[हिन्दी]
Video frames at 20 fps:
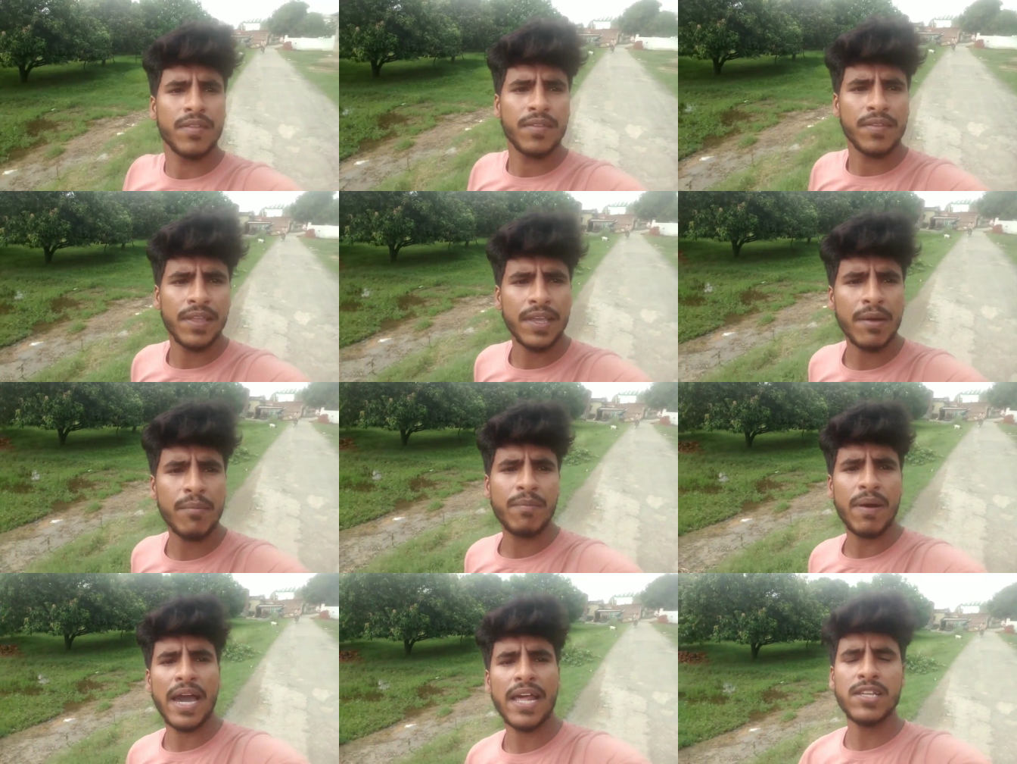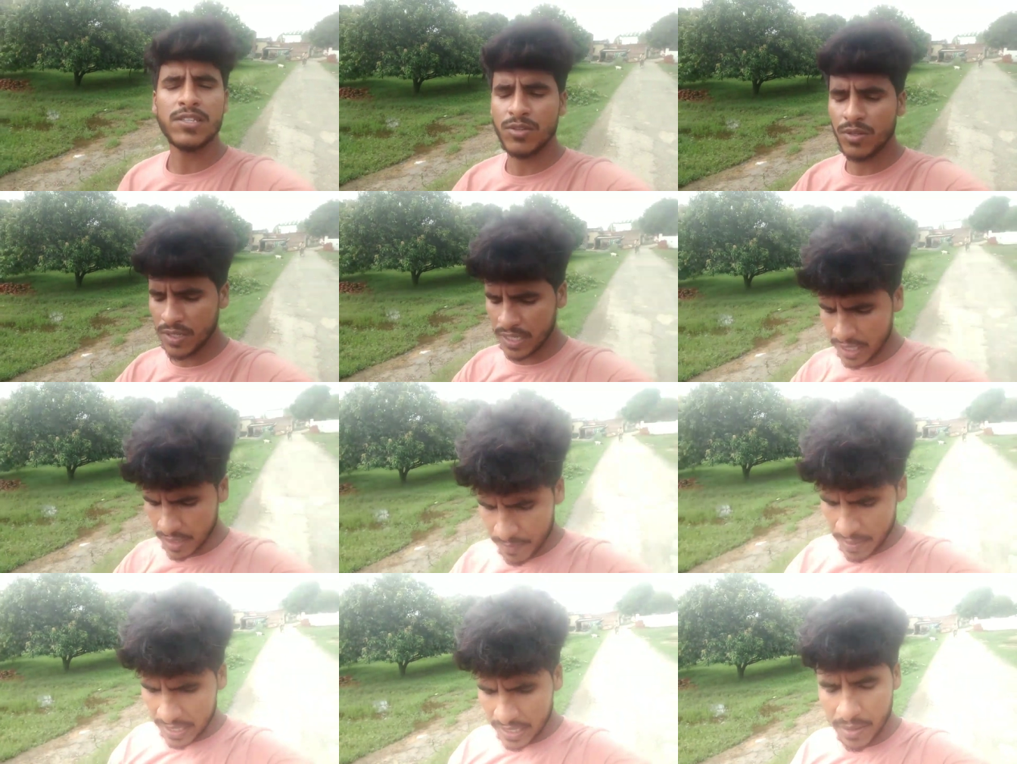ये बारिश होने के
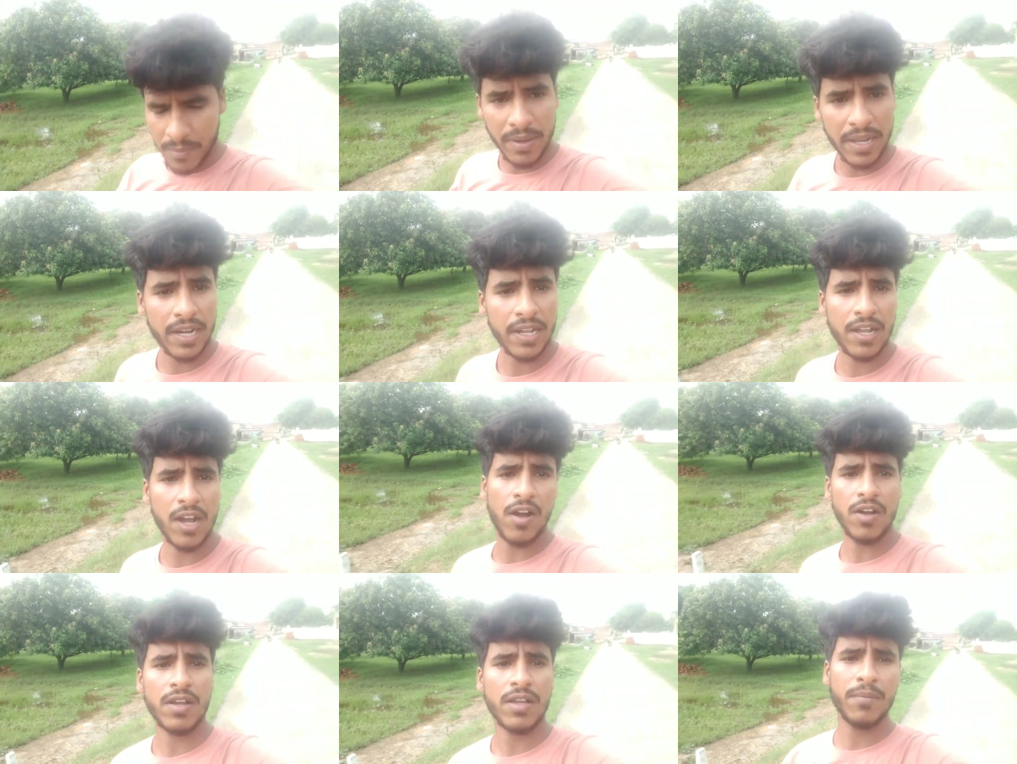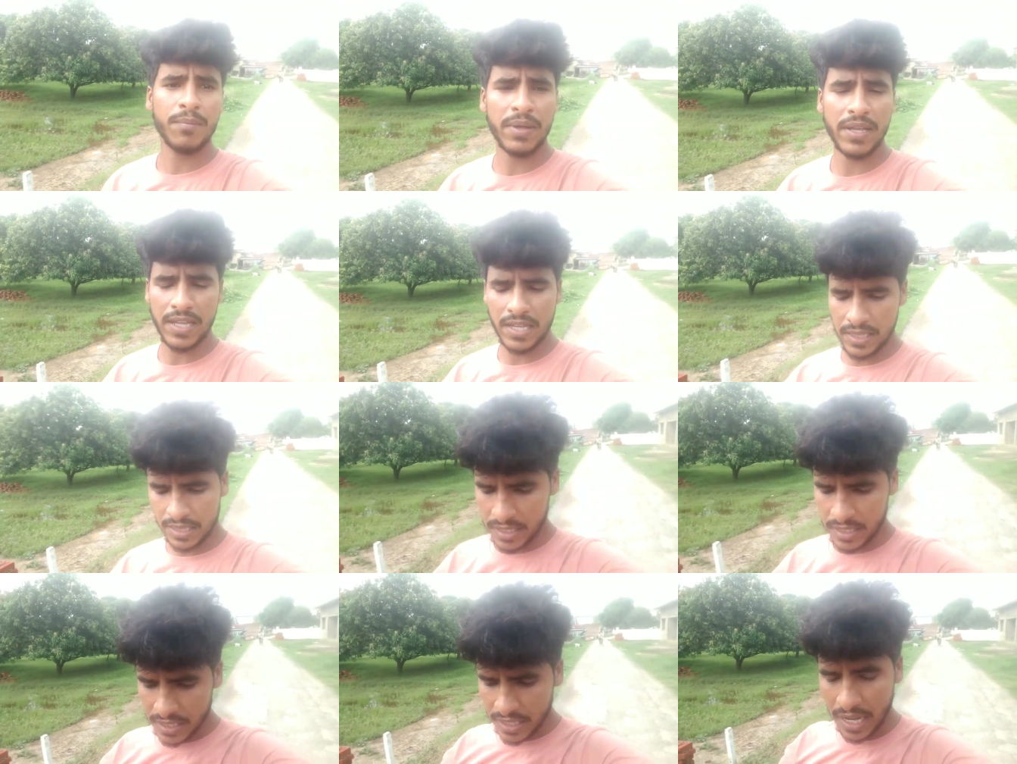बाद हमारे गांव में
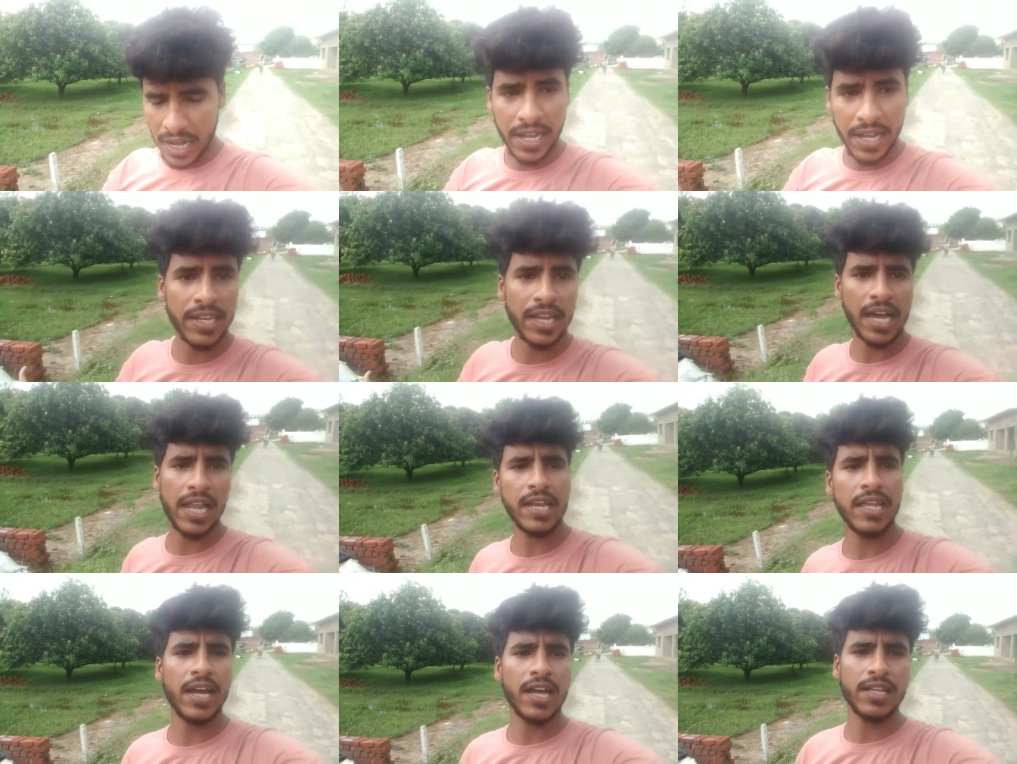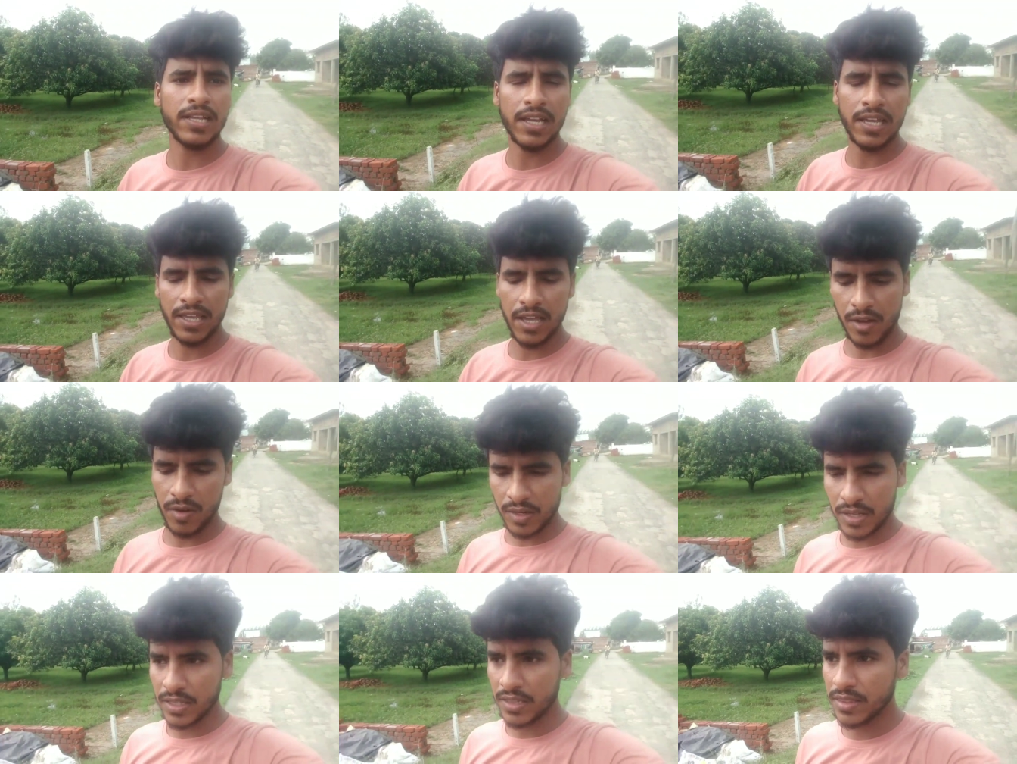कितनी हरियाली आ गई है और
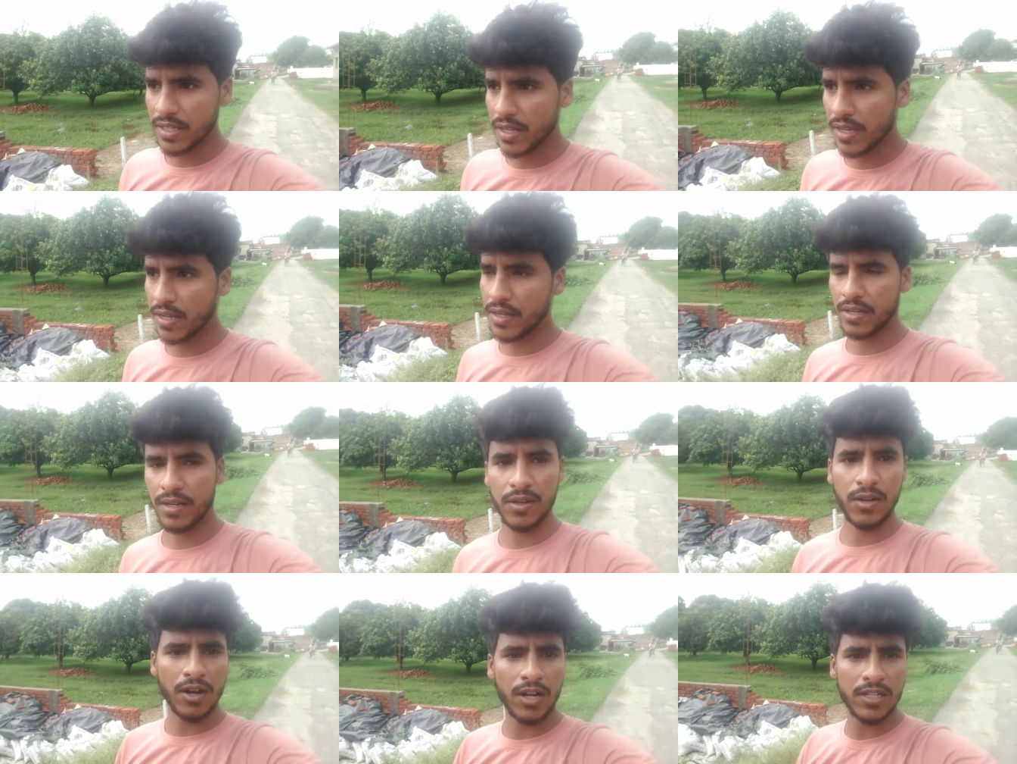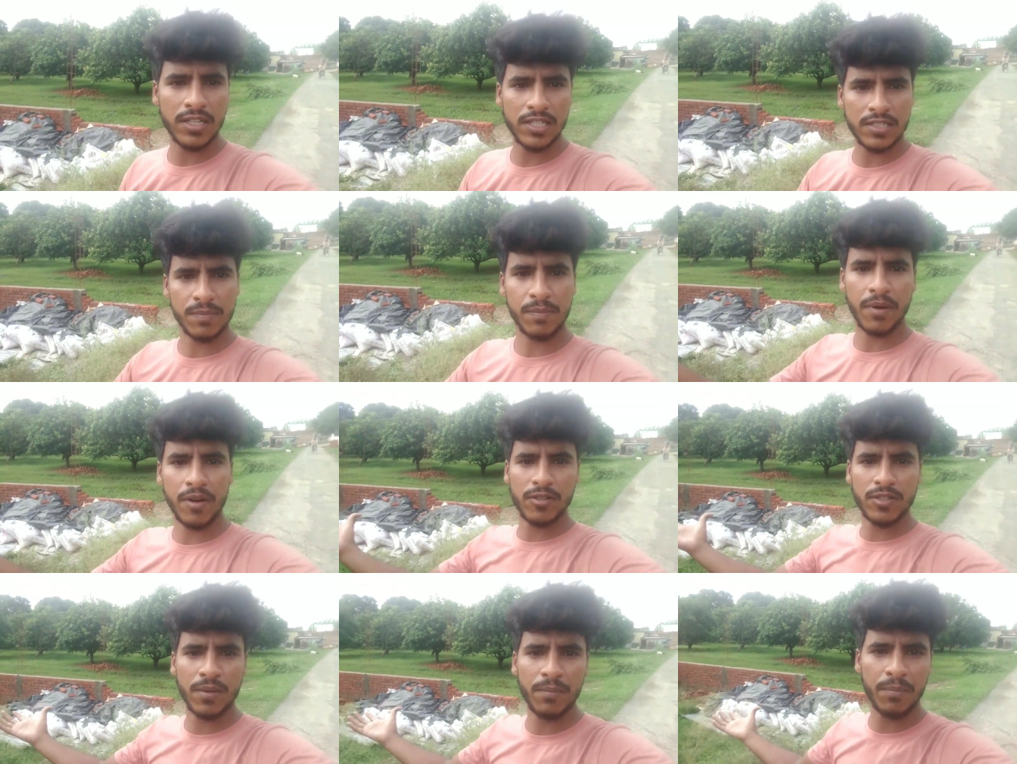कितना गॉर्जियस
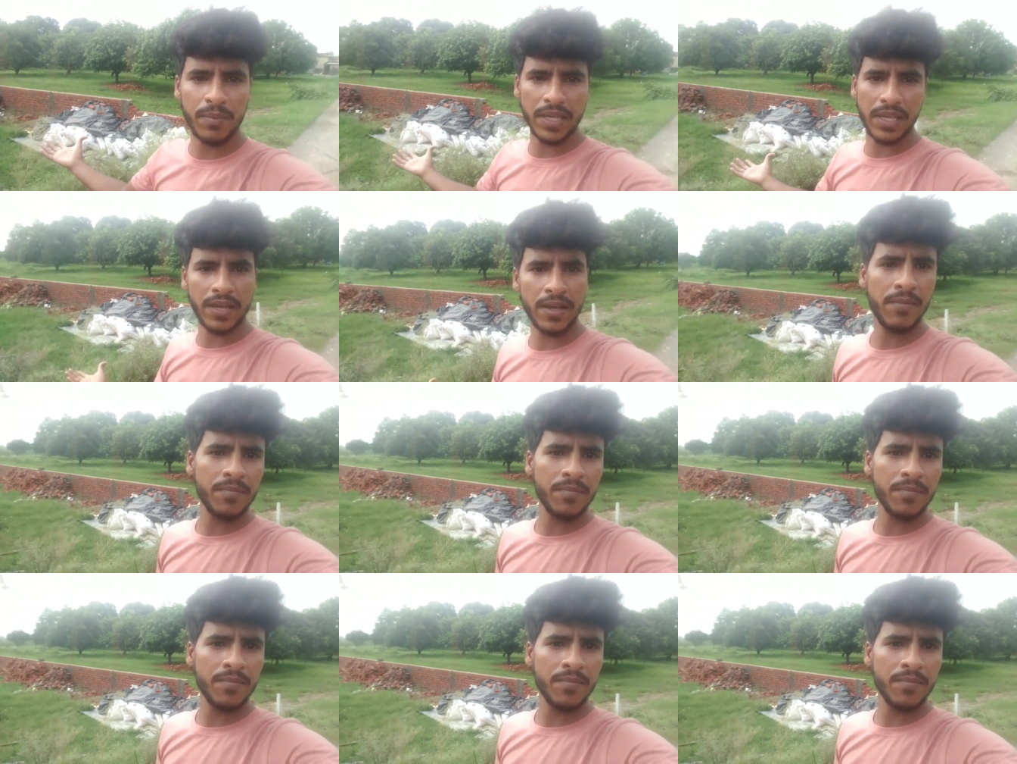मौसम भी है